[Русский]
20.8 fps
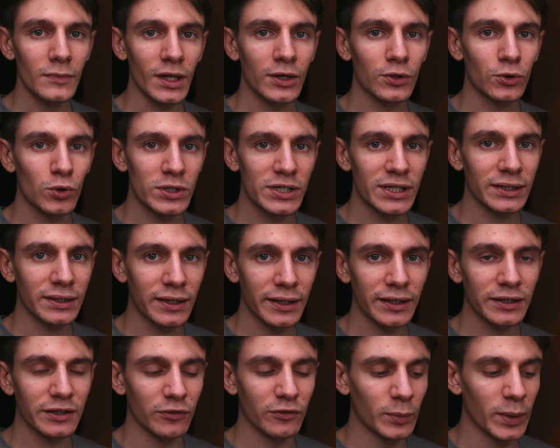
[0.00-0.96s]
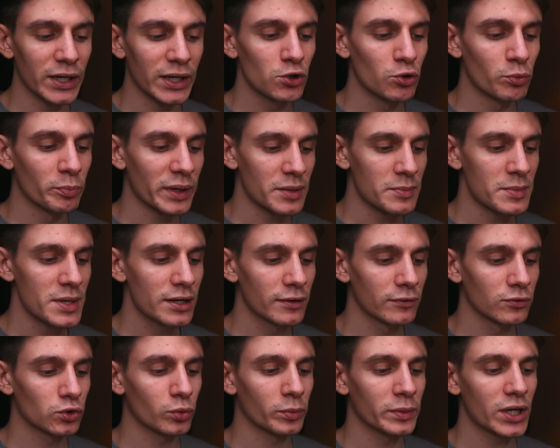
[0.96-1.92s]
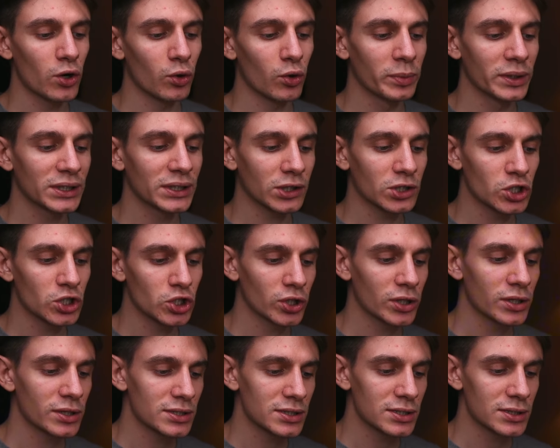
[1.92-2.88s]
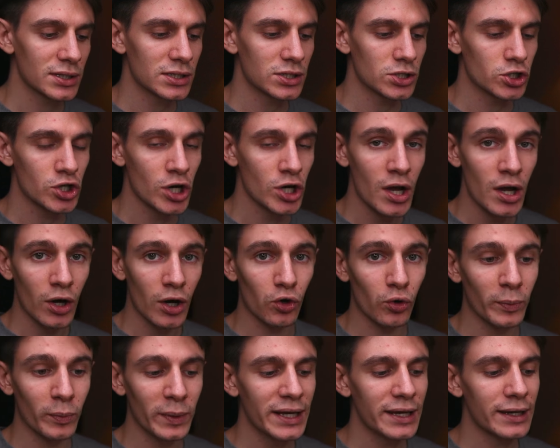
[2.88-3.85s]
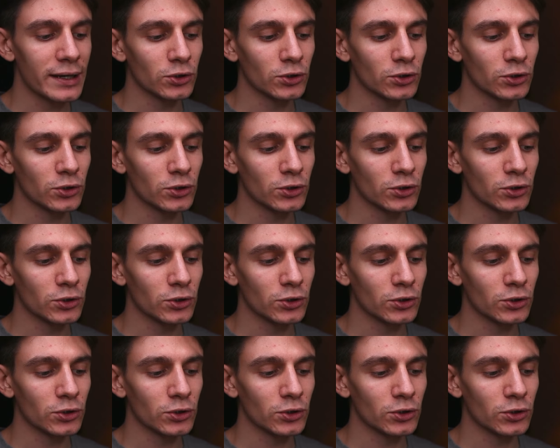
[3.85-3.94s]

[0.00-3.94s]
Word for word: То есть конкретно в моем примере, вот у меня убыток 14 тысяч рублей,